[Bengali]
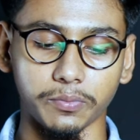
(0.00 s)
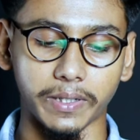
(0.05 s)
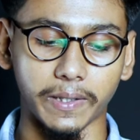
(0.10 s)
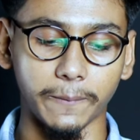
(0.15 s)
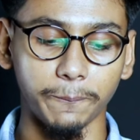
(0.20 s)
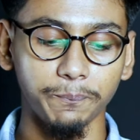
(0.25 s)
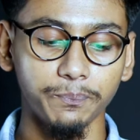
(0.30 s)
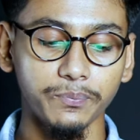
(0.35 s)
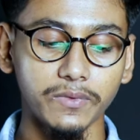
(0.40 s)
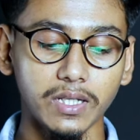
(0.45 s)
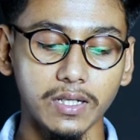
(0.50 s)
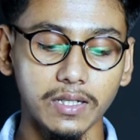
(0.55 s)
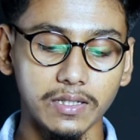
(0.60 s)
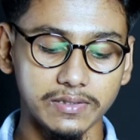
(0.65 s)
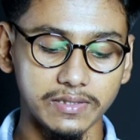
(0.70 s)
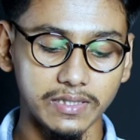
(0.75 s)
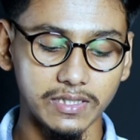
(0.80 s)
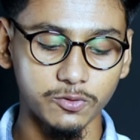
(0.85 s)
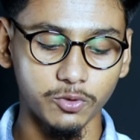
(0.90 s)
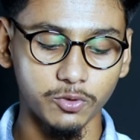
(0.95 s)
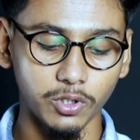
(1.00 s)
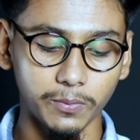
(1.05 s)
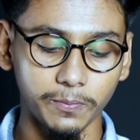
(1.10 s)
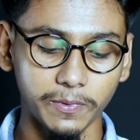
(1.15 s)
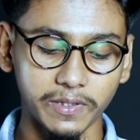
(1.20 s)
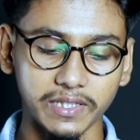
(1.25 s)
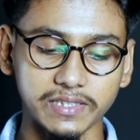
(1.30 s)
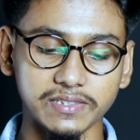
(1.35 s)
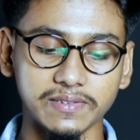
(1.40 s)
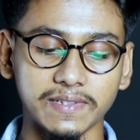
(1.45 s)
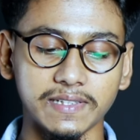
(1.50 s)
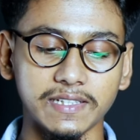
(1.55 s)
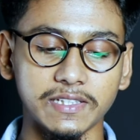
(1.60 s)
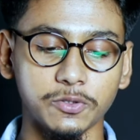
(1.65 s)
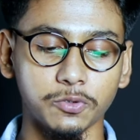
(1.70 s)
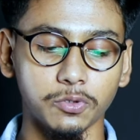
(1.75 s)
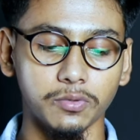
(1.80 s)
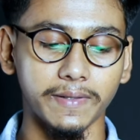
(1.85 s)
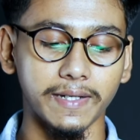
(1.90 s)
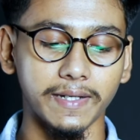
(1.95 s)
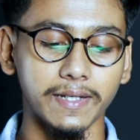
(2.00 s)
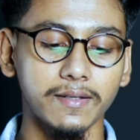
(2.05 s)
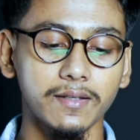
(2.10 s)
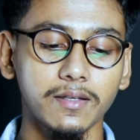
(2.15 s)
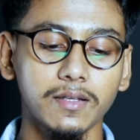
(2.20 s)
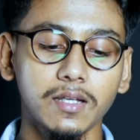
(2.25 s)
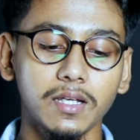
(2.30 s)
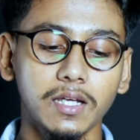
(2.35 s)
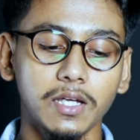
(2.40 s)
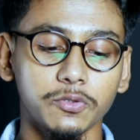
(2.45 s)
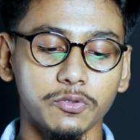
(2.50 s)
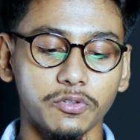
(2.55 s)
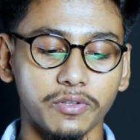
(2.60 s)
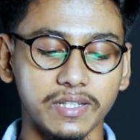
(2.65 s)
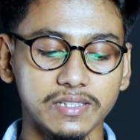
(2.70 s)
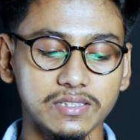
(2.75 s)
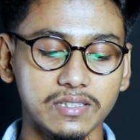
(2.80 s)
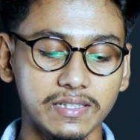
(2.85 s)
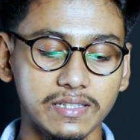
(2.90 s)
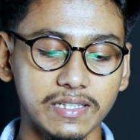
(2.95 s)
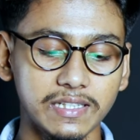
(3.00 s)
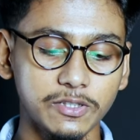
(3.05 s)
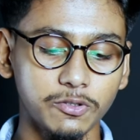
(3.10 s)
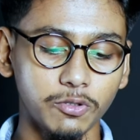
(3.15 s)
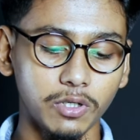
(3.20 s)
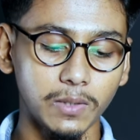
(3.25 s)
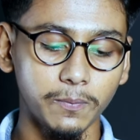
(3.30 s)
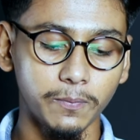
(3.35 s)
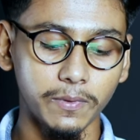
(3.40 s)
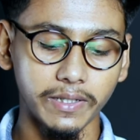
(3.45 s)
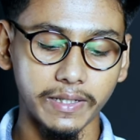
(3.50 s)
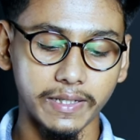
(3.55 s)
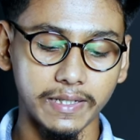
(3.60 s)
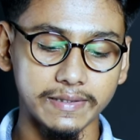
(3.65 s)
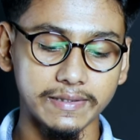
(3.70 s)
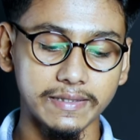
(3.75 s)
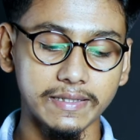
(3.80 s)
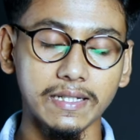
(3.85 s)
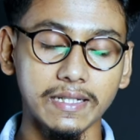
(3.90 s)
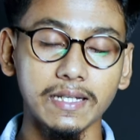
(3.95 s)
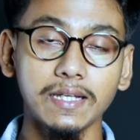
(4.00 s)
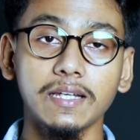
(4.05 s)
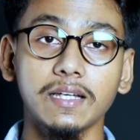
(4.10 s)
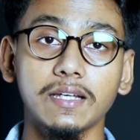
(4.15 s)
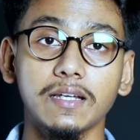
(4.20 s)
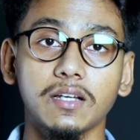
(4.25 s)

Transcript: করবেন সিলেক্ট করার পর নেক্সটে ক্লিক করবেন তো নেক্সটে ক্লিক করার পর এখান থেকে